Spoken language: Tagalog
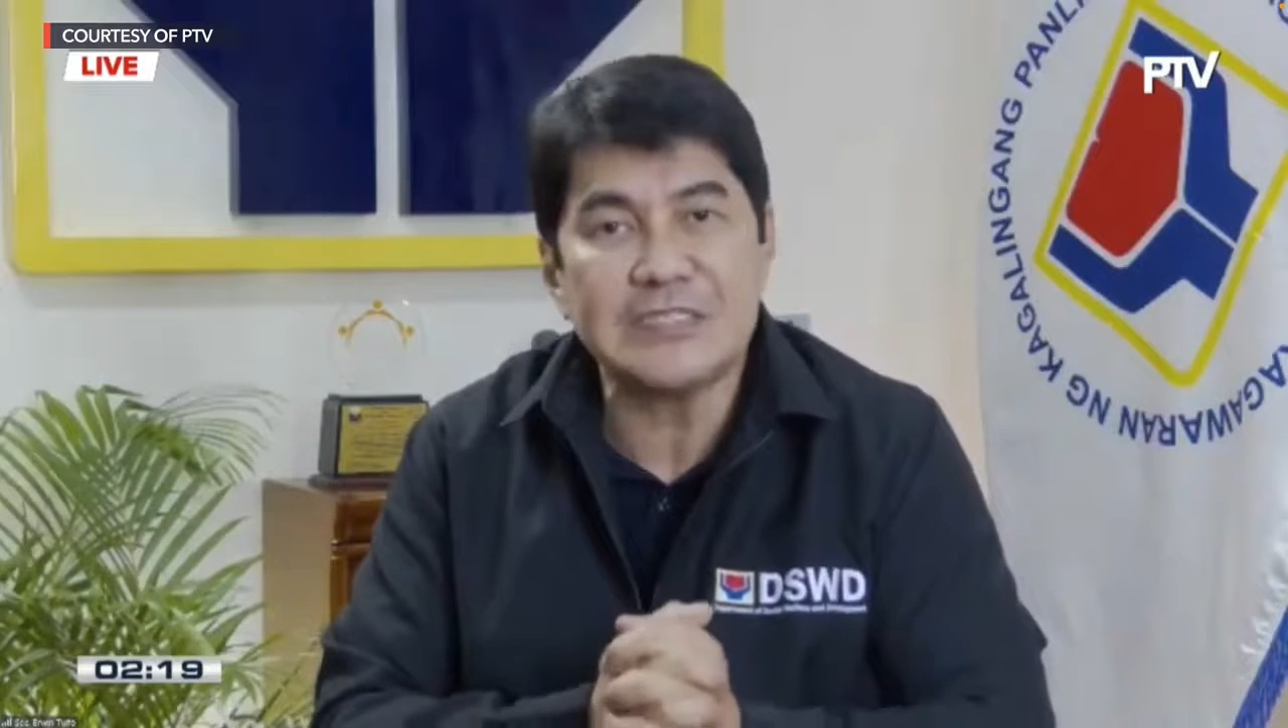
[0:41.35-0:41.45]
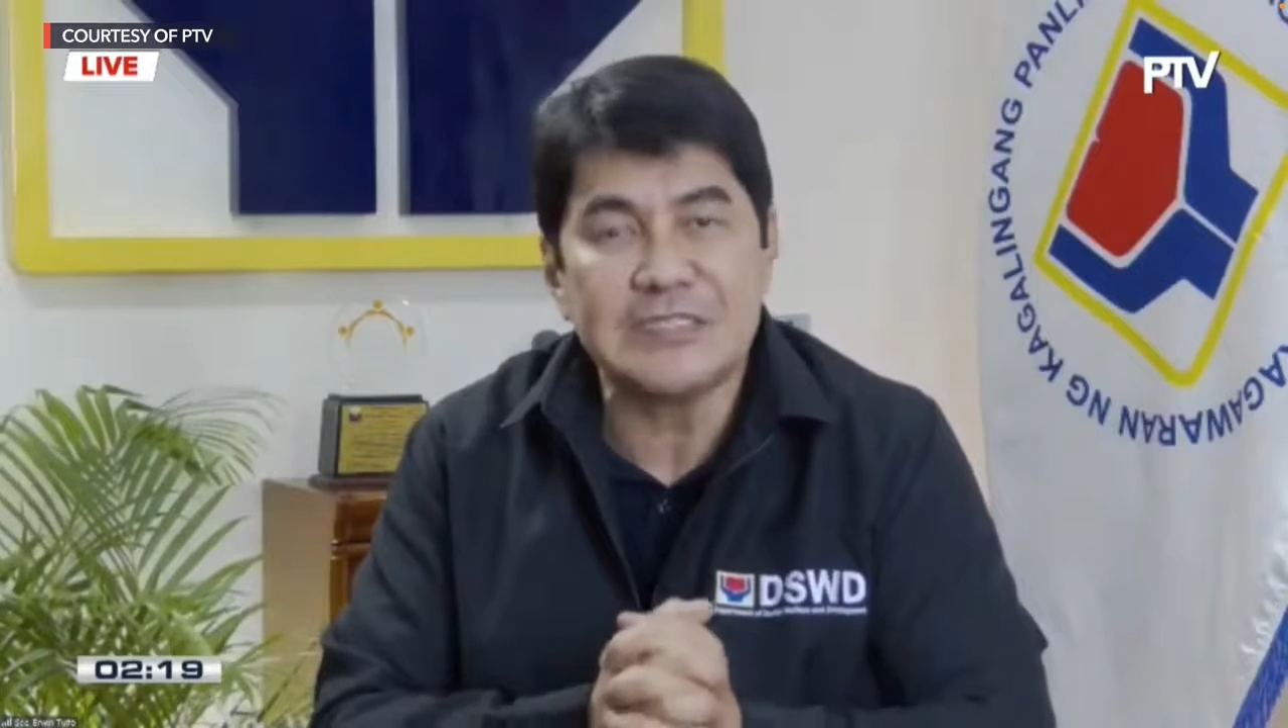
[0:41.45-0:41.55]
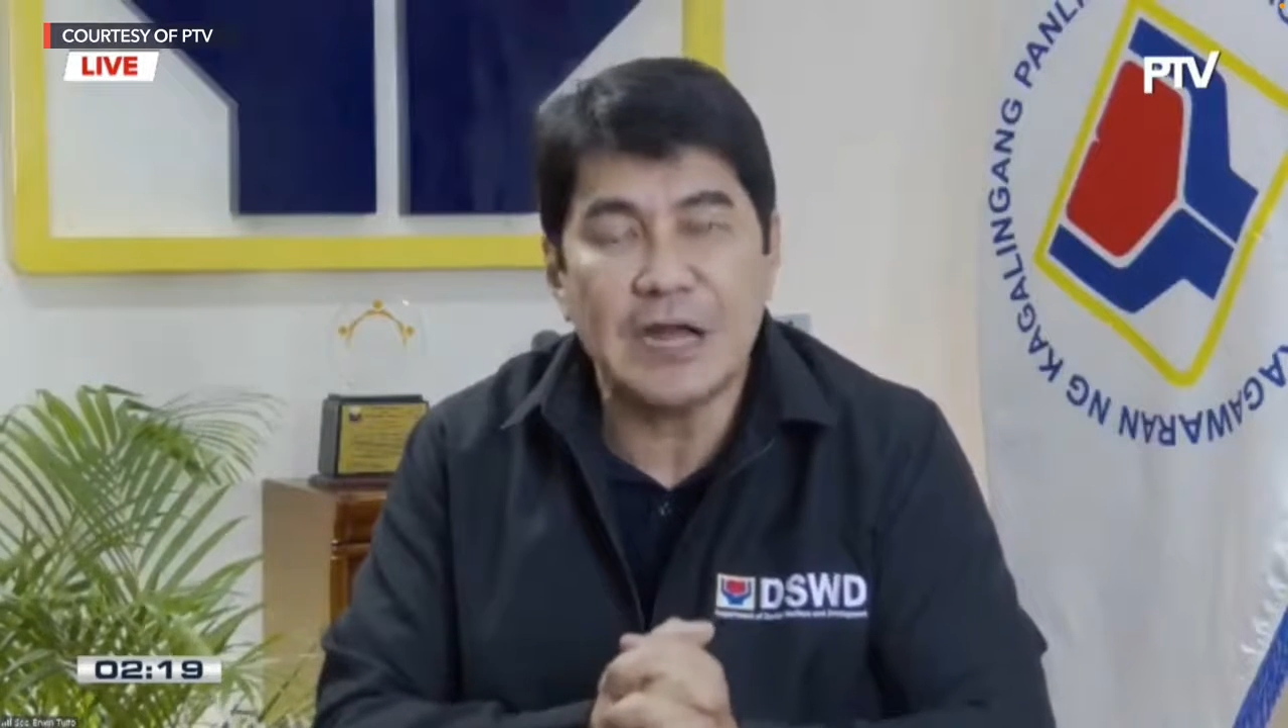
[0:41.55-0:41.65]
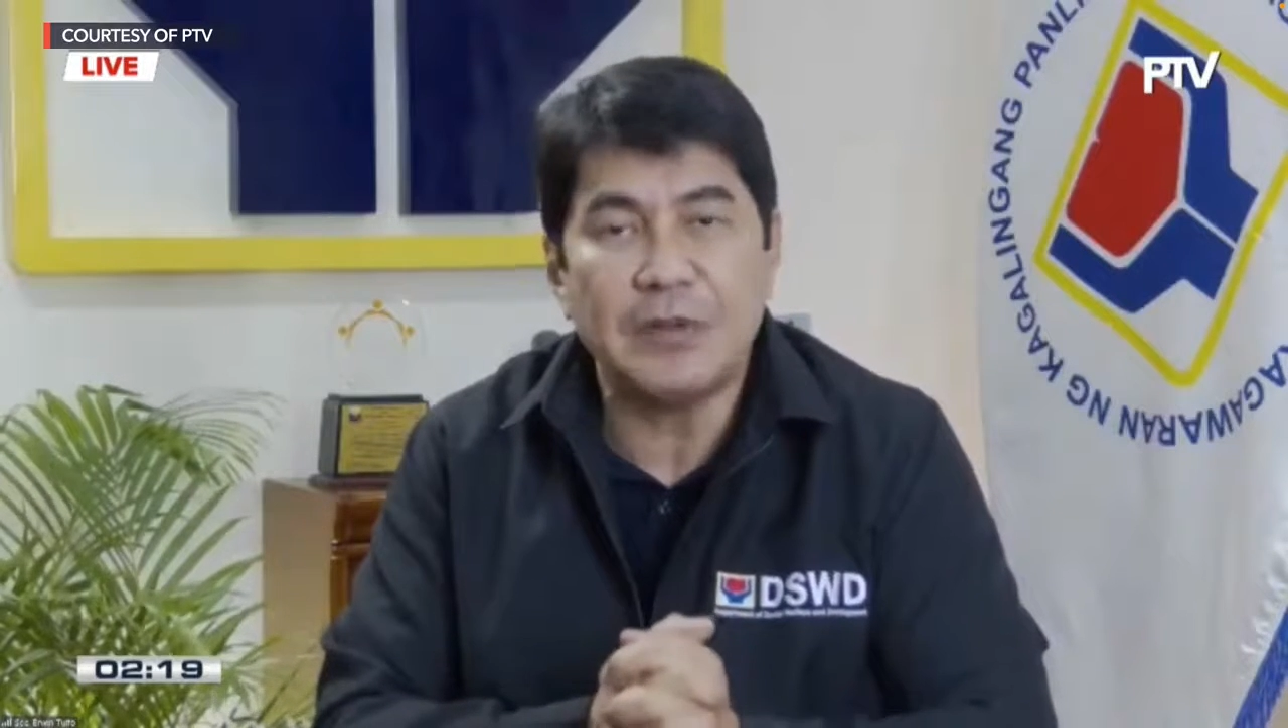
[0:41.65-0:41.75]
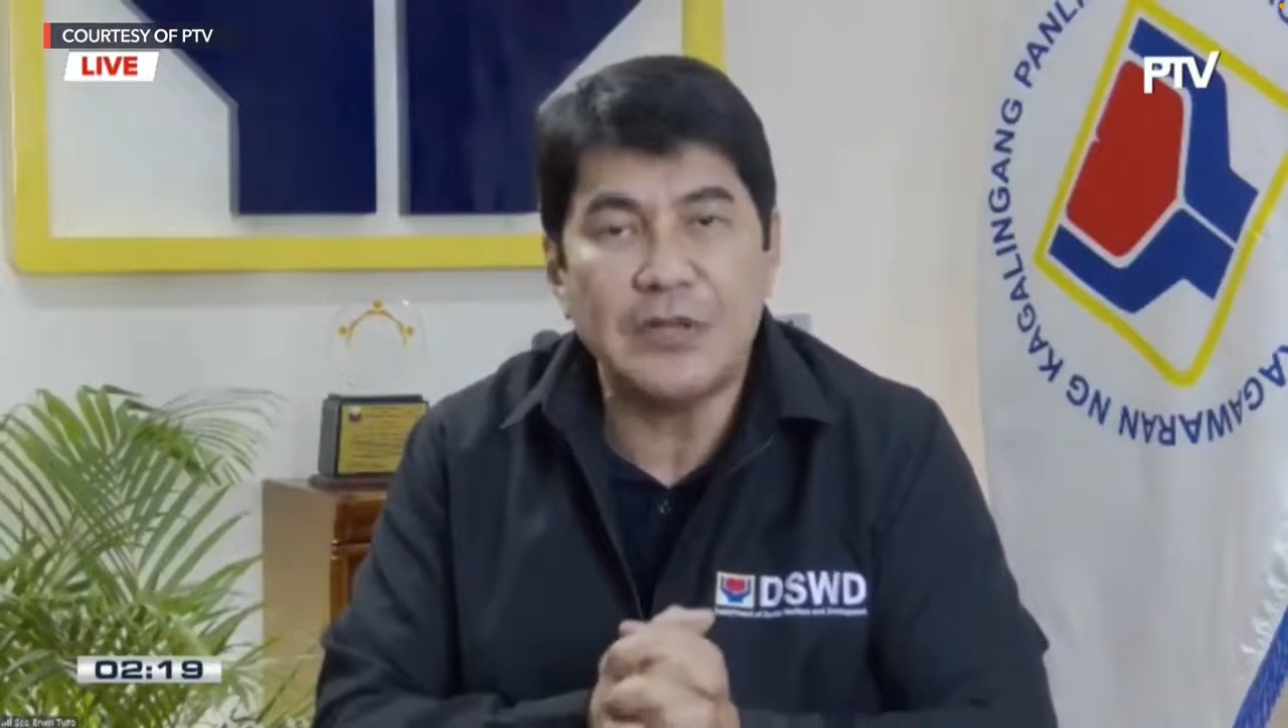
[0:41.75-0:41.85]

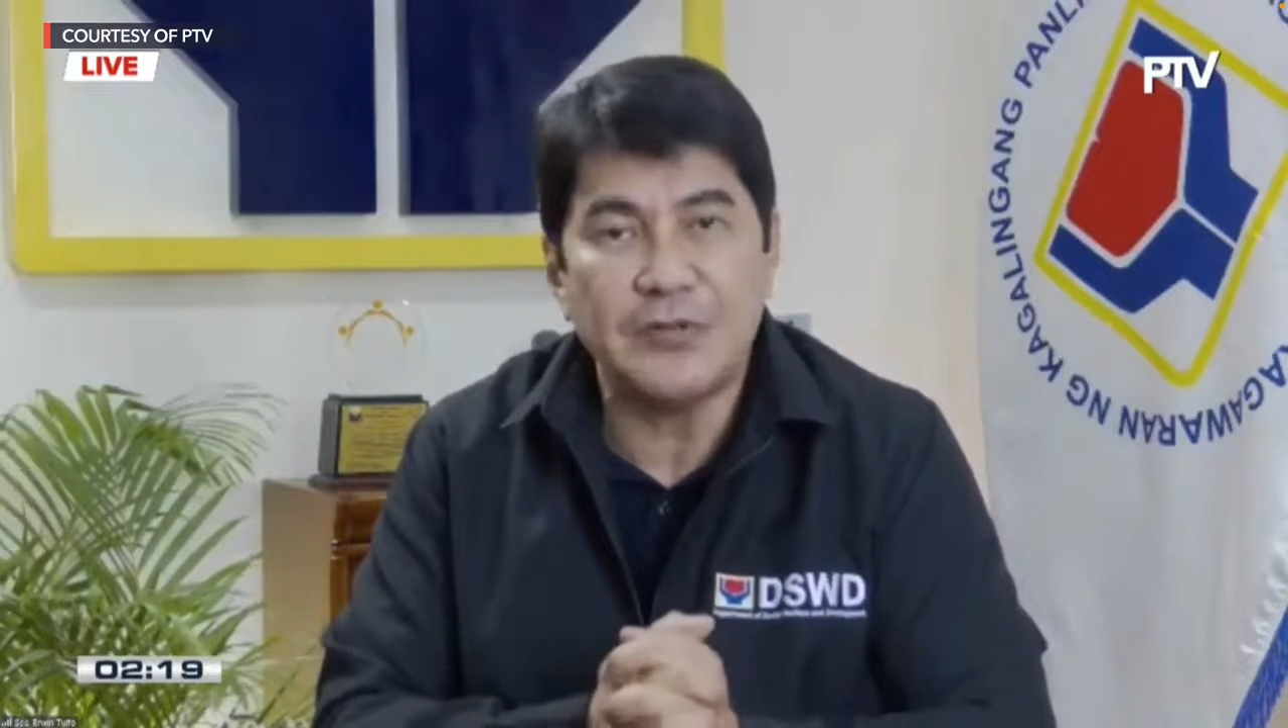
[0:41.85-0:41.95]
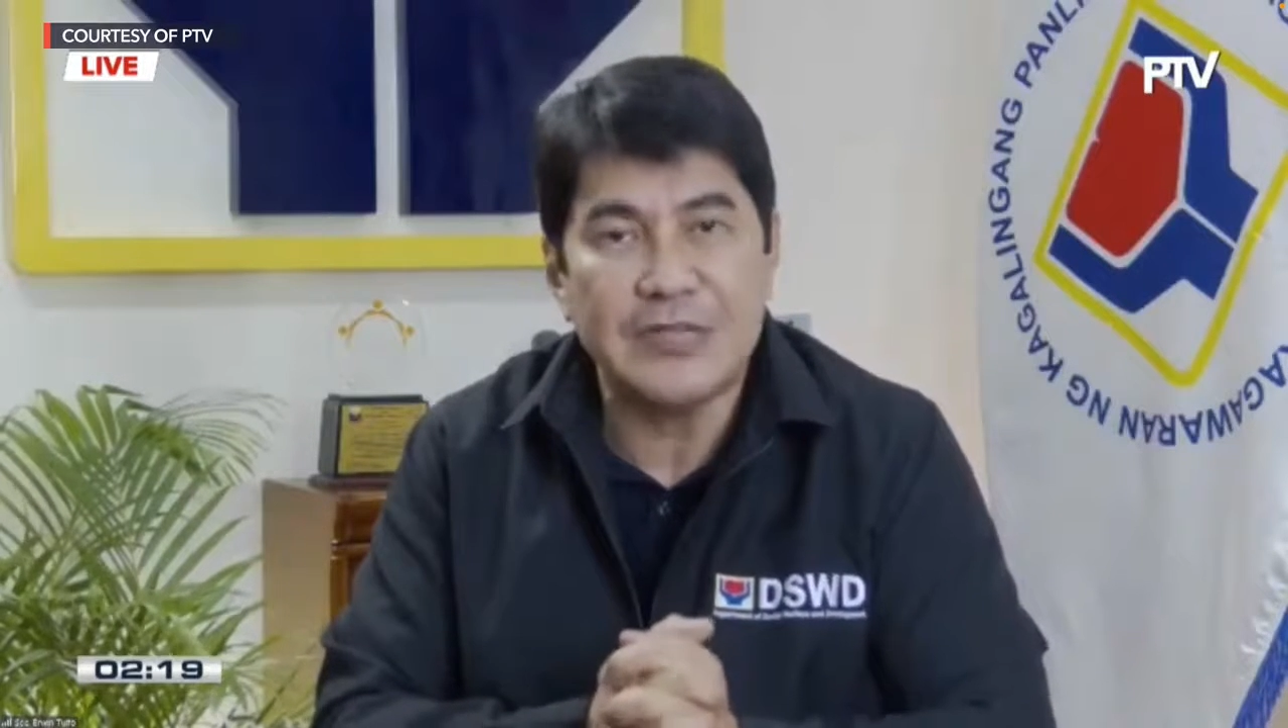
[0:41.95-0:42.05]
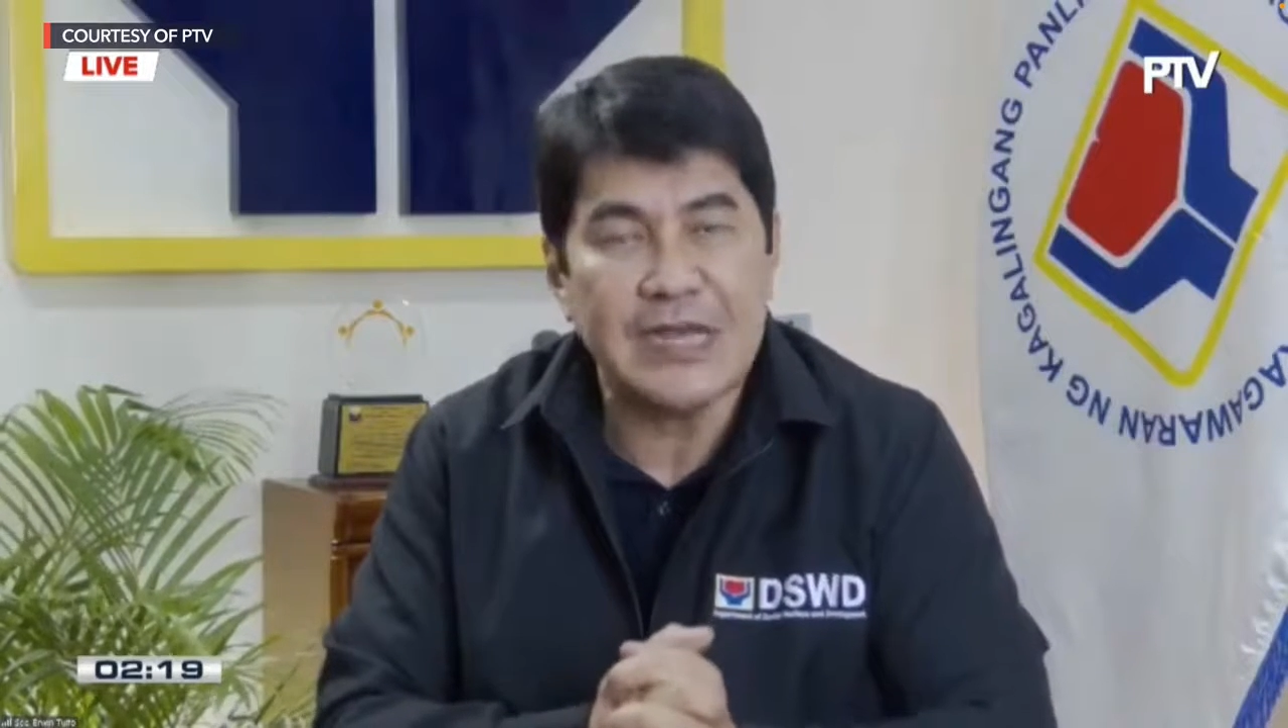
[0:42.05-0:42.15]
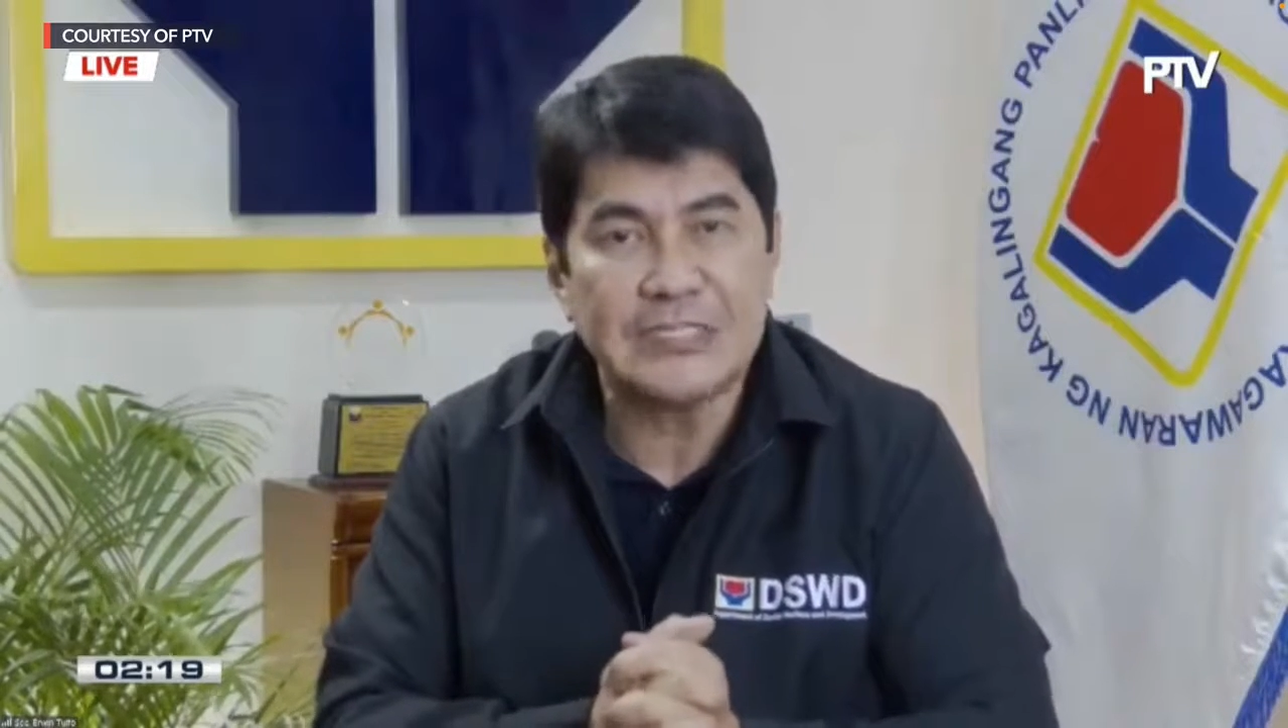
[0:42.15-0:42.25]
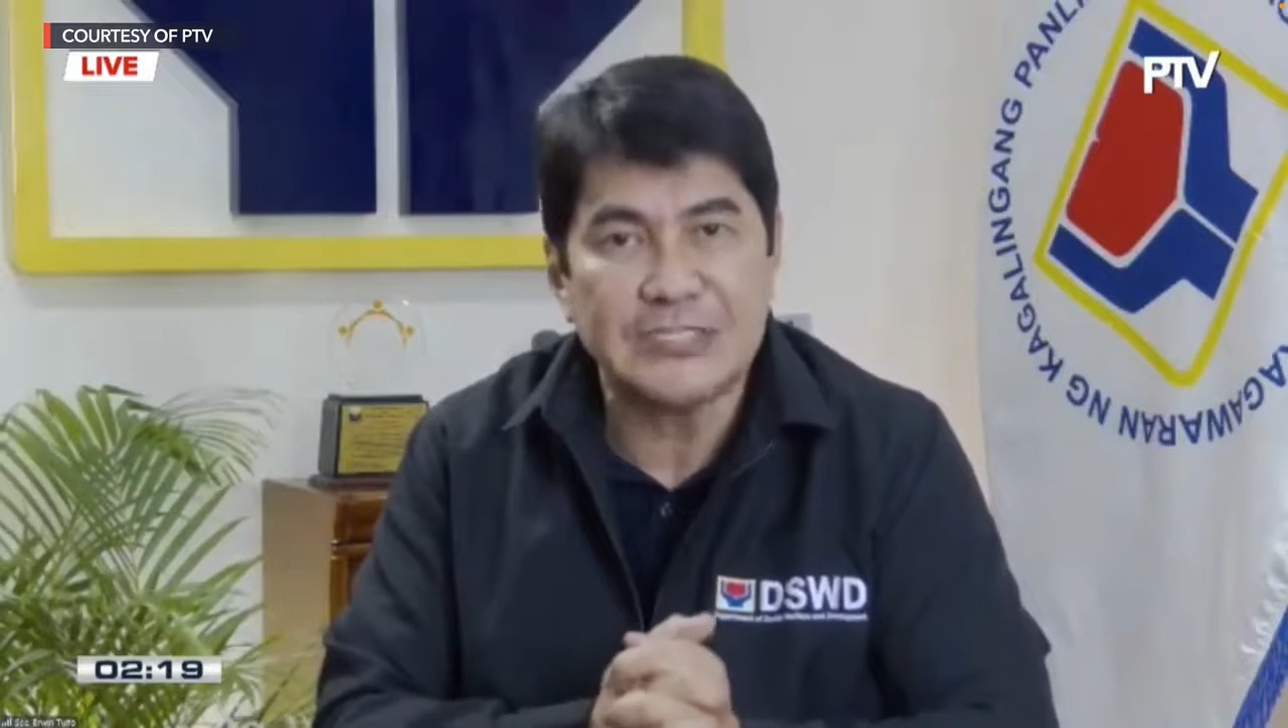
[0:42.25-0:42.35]

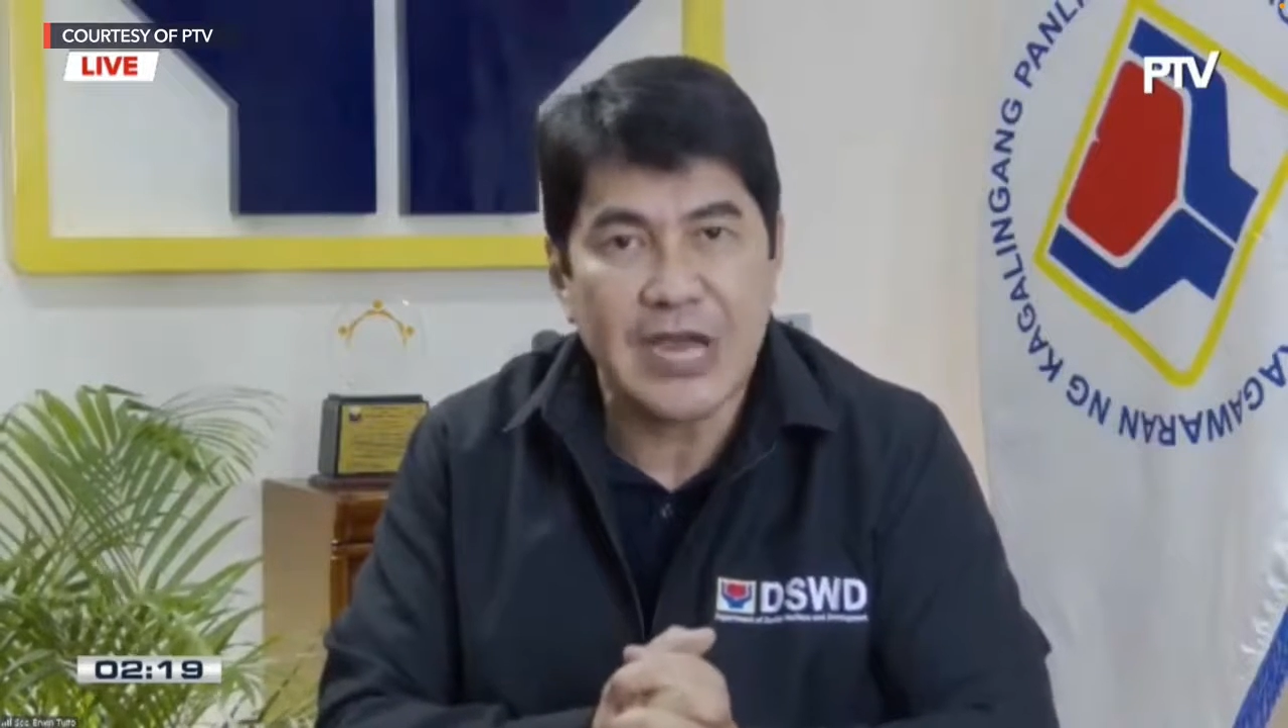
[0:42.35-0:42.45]
DSWD